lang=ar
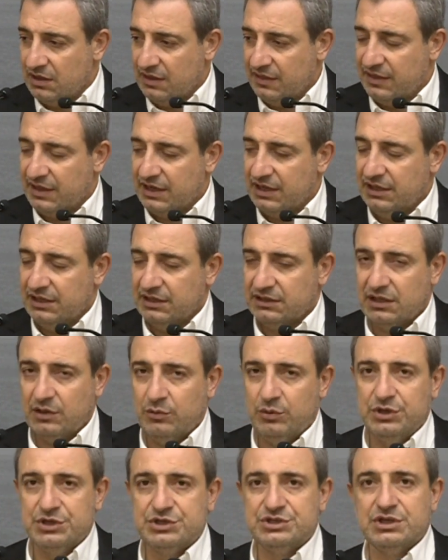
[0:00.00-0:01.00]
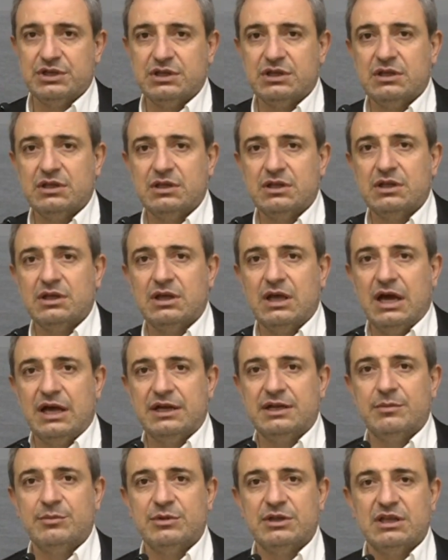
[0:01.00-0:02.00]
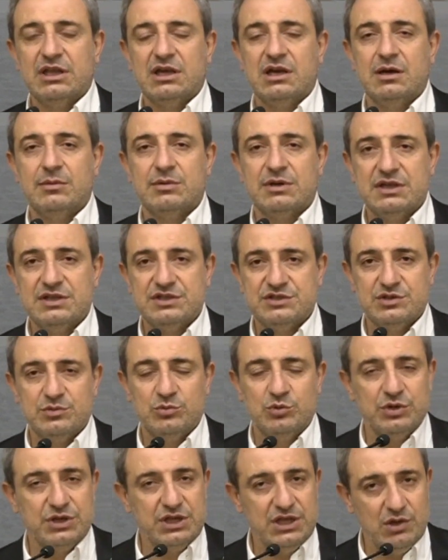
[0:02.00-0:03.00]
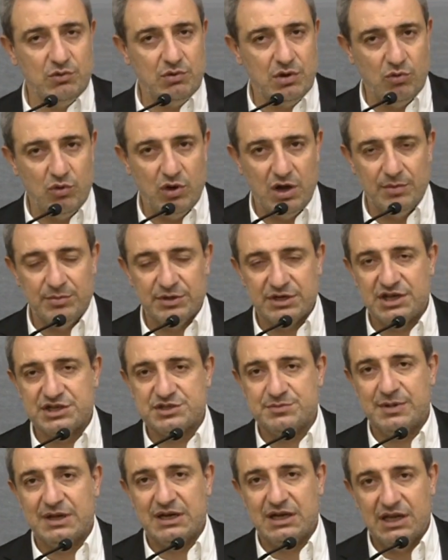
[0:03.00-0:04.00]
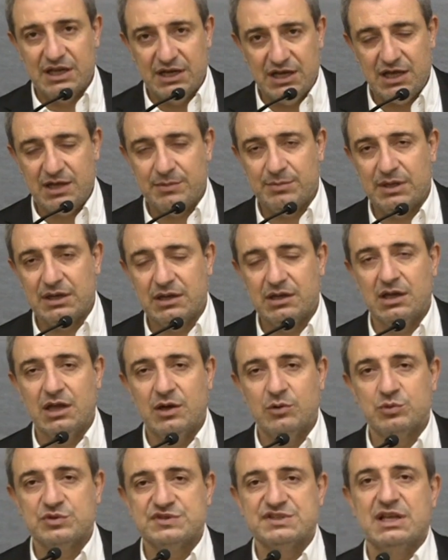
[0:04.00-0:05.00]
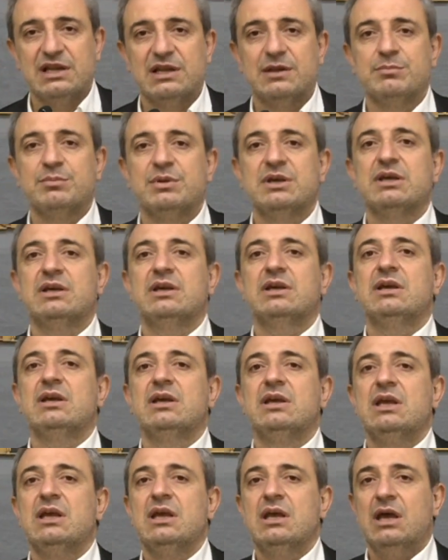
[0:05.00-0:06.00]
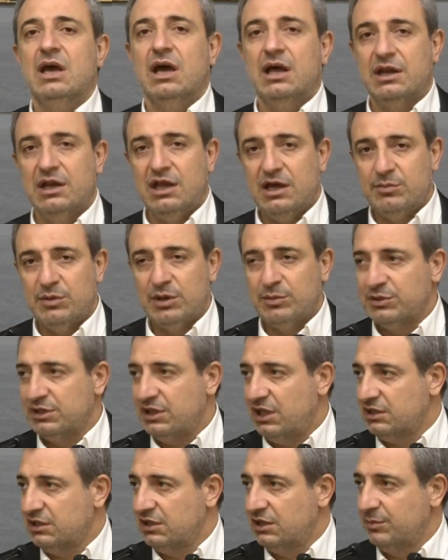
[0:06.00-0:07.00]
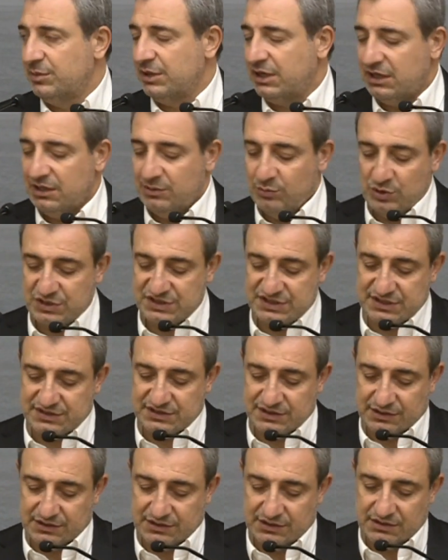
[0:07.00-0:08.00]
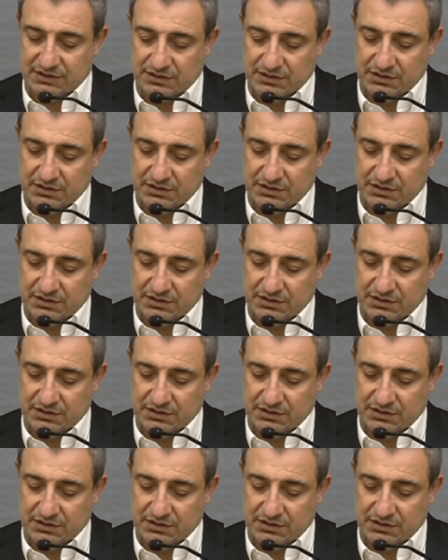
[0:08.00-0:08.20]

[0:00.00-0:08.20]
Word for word: ذريعة أو حجة عدم انتخاب رئيس جمهورية وهو أمر يجب أن لا نقبل أو نسلم به أن نقبل بتعطيل باقي المؤسسات